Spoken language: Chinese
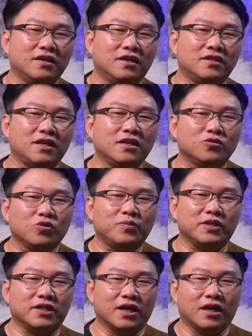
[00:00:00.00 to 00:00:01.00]
那些作
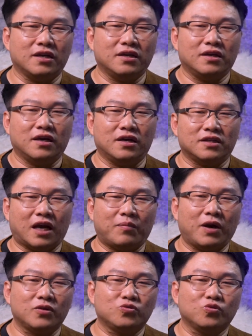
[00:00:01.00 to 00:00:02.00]
品呢？呃，哪
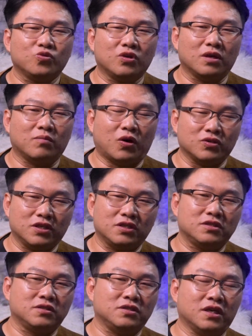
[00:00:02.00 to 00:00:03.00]
怕触动了某些
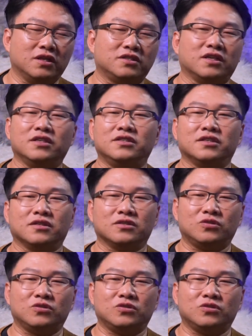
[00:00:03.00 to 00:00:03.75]
人的神经，